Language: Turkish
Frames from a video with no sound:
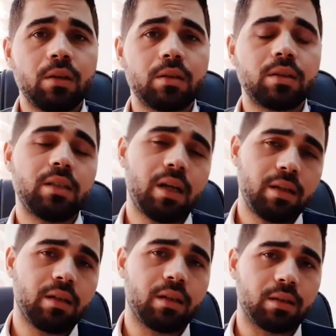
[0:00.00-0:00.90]

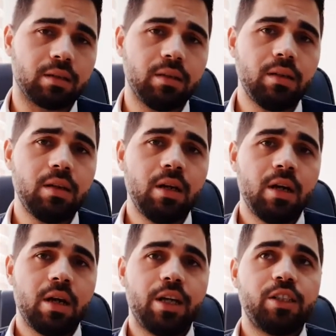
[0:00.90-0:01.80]
sezeryan alındı.
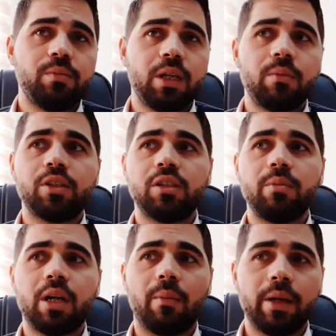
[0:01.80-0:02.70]
Ve şimdi tek başına
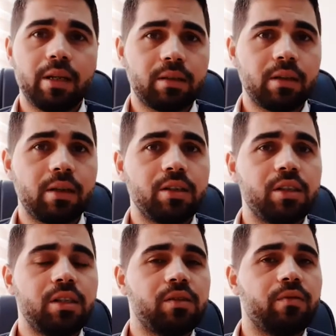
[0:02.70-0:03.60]
bir ameliyata
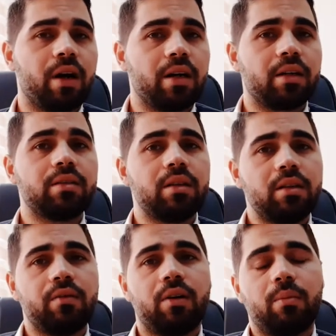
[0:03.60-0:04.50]
gireceği için ve hayatında ilk
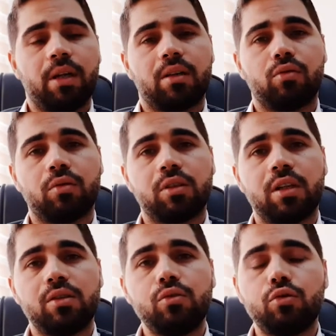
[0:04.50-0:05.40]
defa ameliyat olacağı
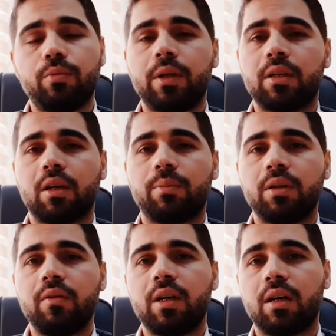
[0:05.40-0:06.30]
için çok panik
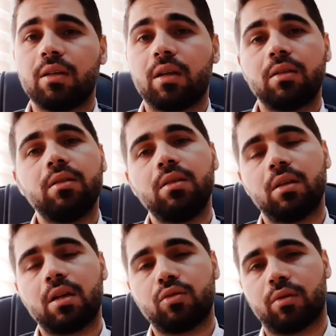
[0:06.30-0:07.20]
yaptığını ve kaygılandığını
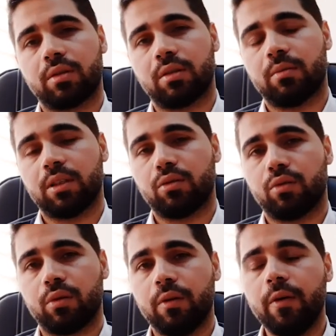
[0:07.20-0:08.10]
yıllar sonrasında bize
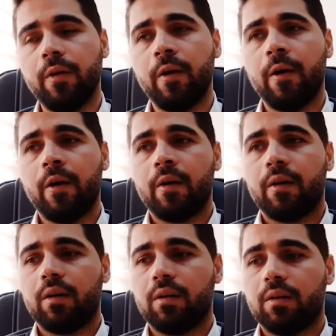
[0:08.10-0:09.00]
söylüyor.
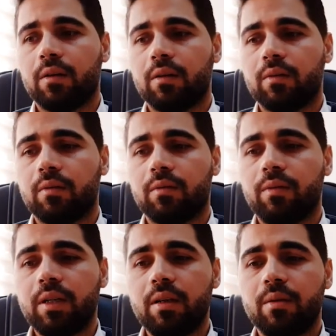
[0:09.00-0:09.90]
Ee,
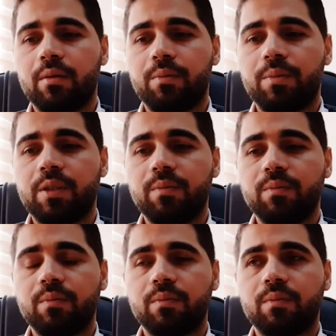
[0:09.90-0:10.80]
ve e,
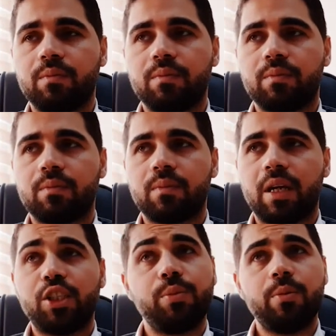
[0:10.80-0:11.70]
bizim
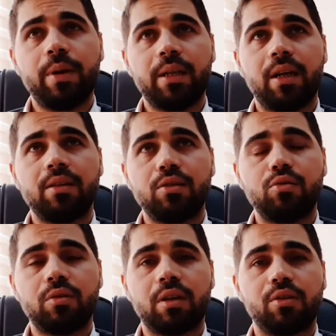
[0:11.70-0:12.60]
eşimin beklentisi
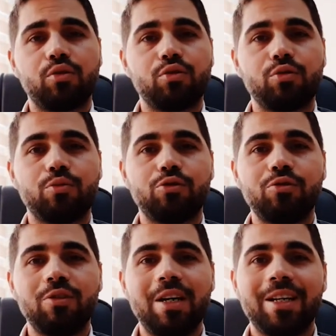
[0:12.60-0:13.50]
üzerine çocuğumuzun
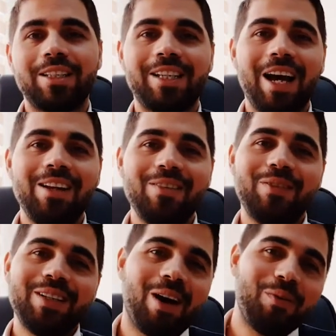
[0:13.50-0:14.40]
kel
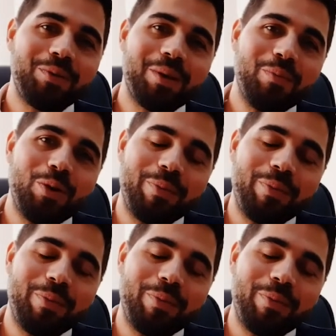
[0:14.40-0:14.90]
ve hafiften böyle